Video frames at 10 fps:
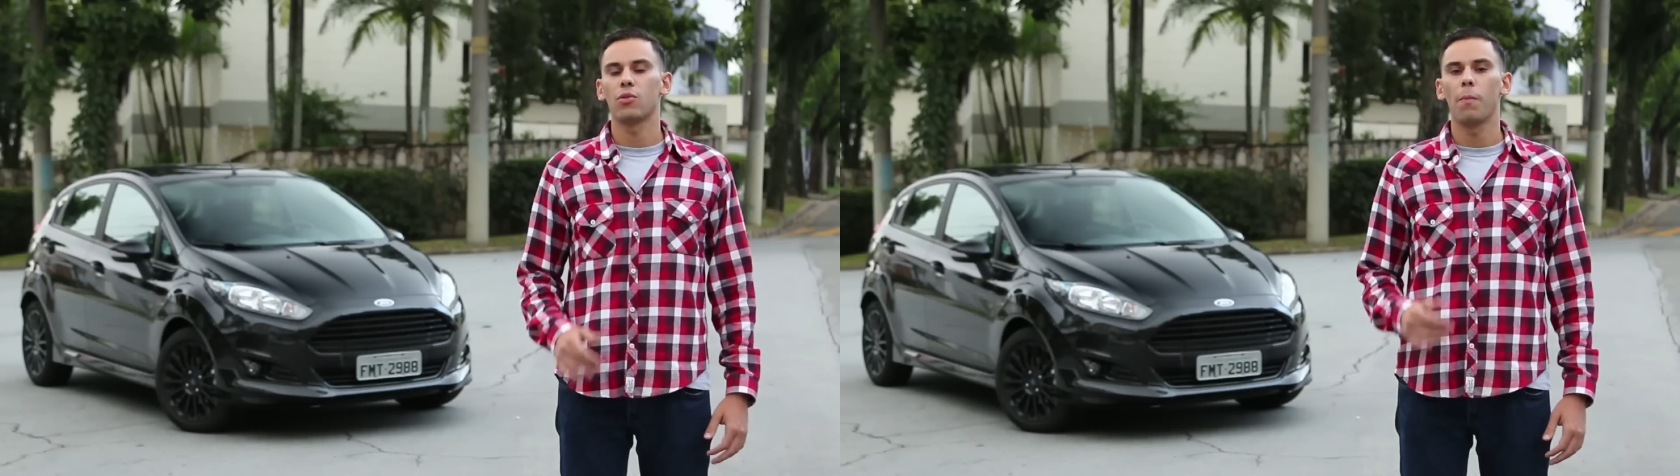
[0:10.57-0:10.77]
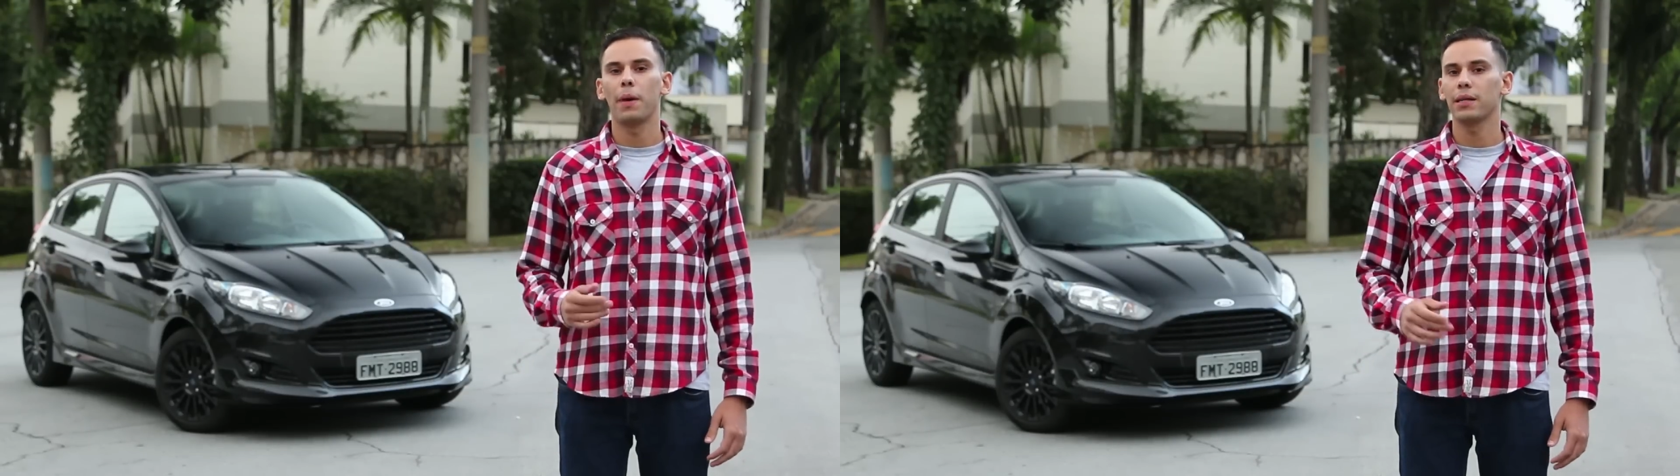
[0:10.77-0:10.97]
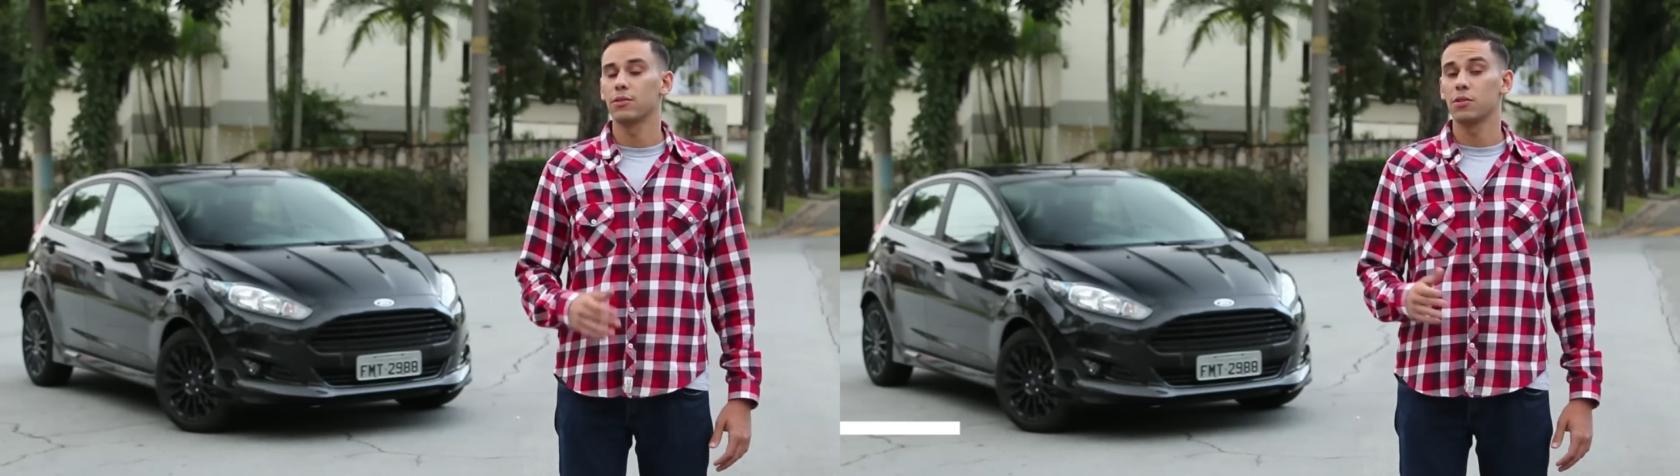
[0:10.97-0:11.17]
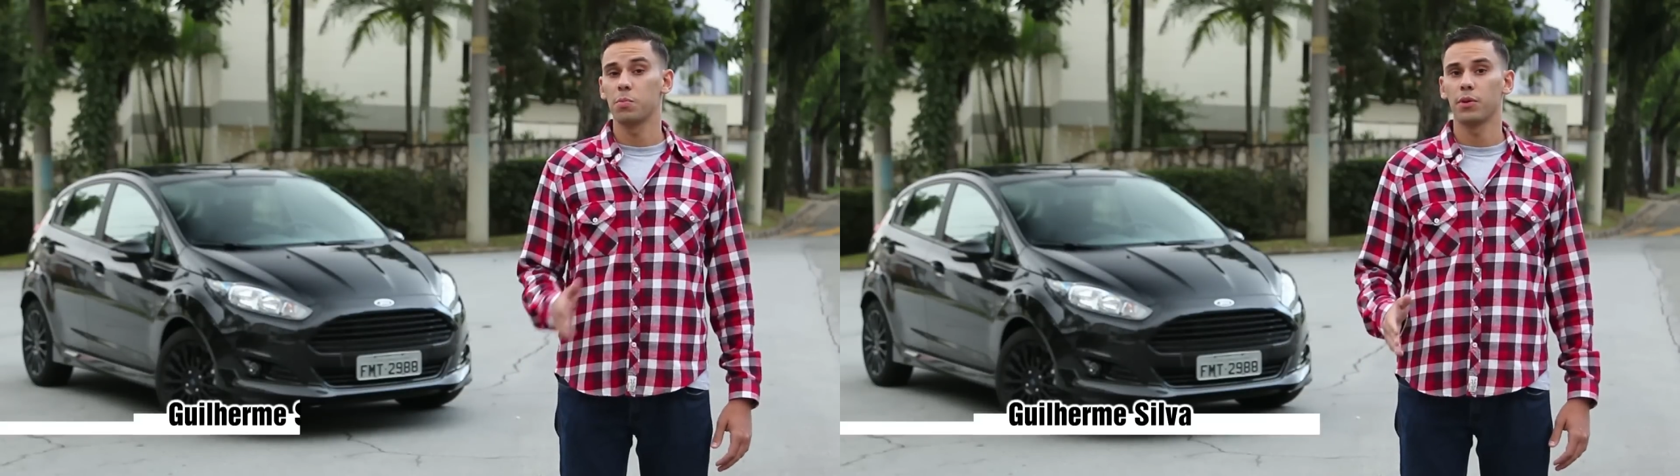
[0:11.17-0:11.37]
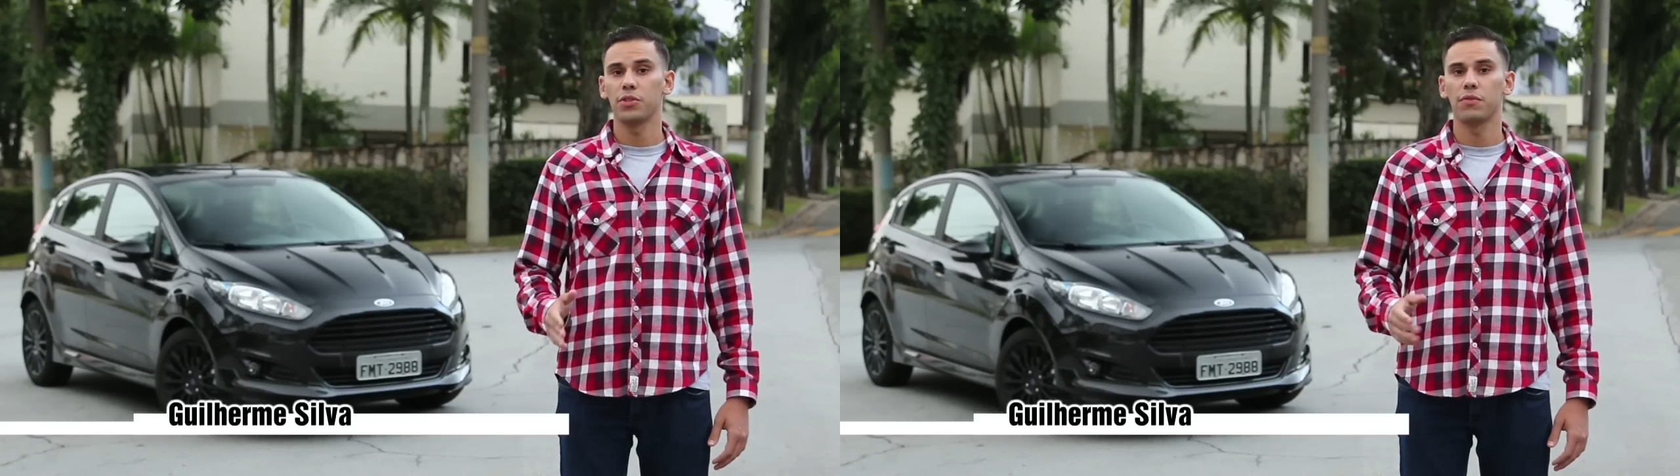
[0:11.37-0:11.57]
compactos
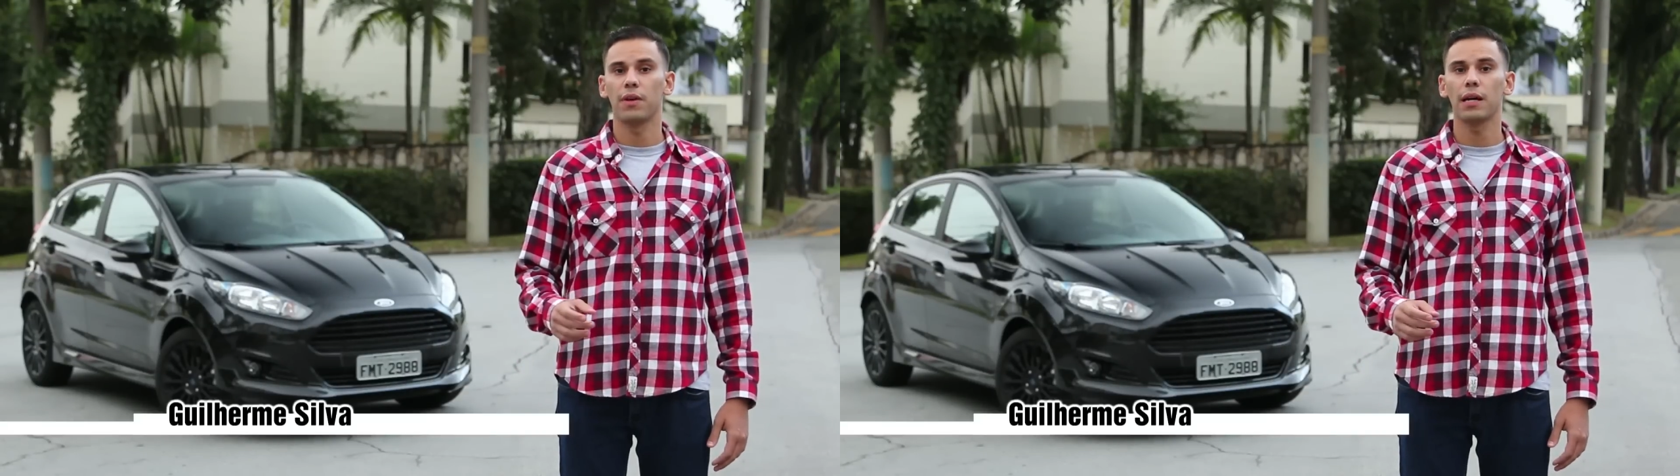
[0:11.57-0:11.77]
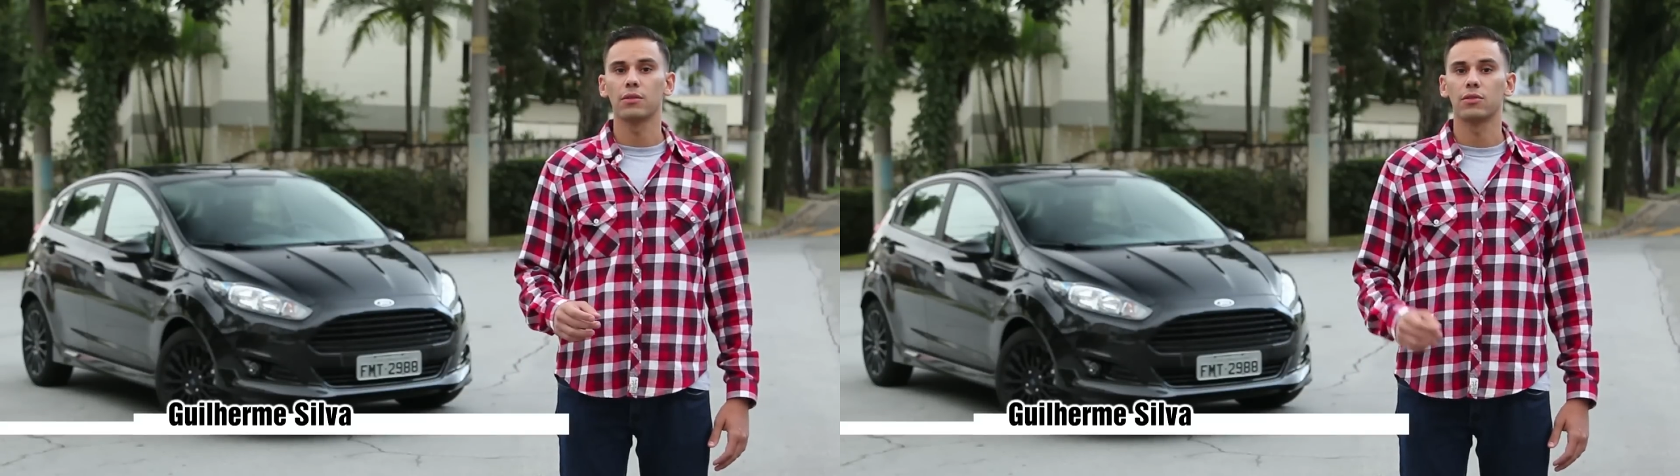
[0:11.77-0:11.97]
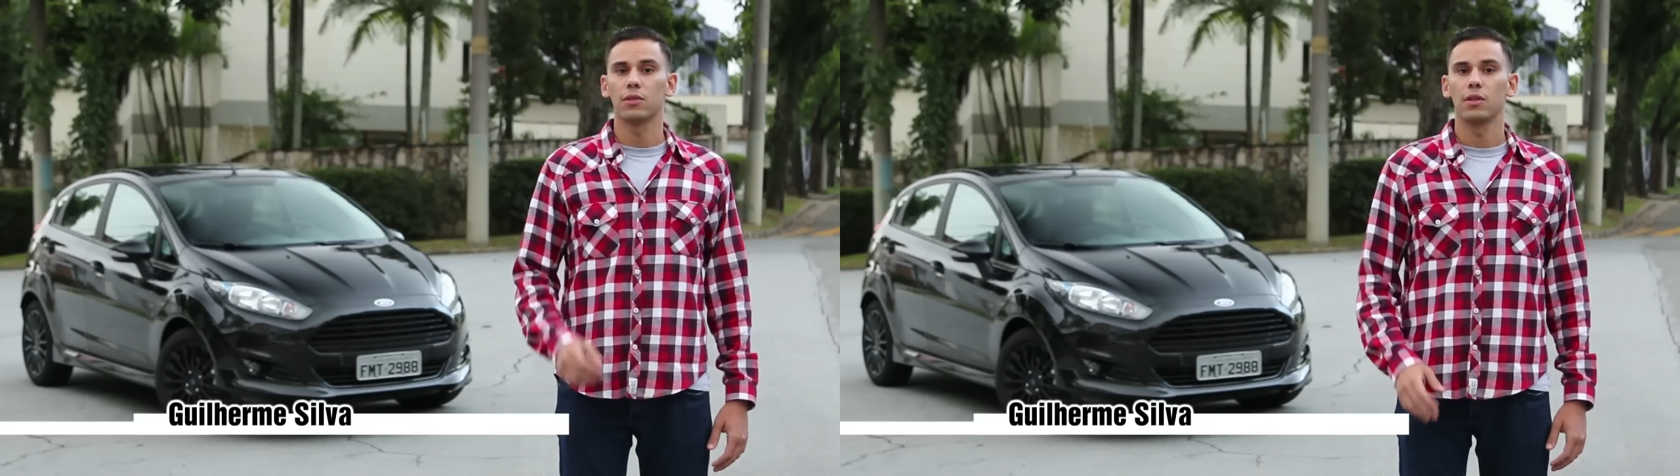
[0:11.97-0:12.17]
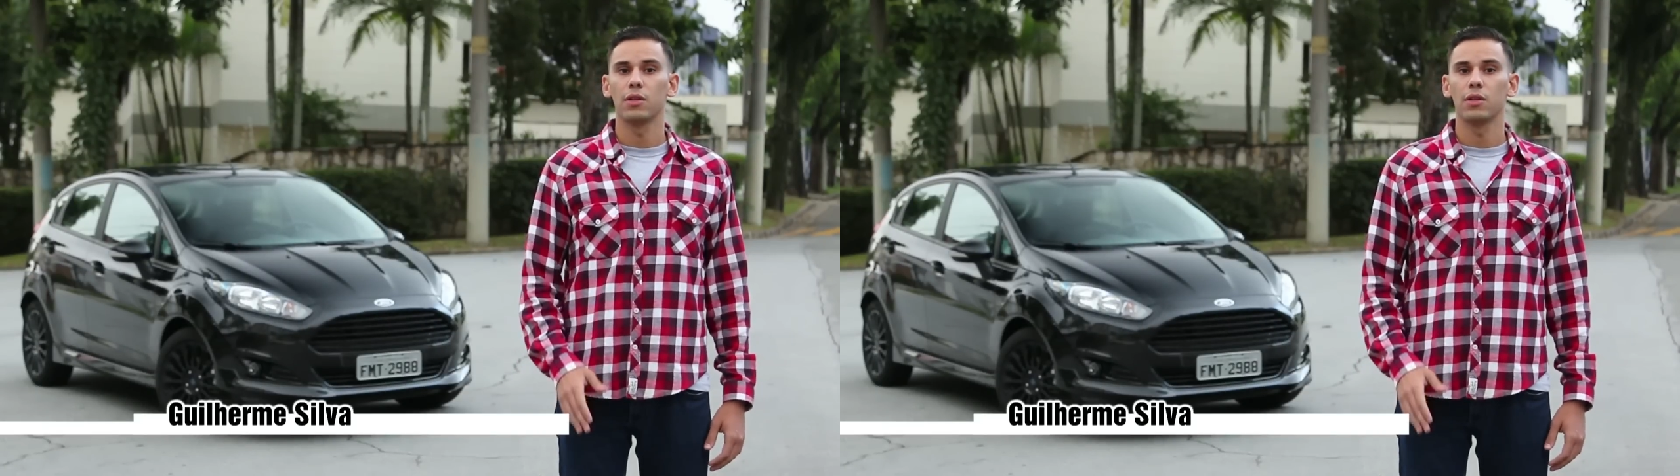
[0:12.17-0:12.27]
esportivados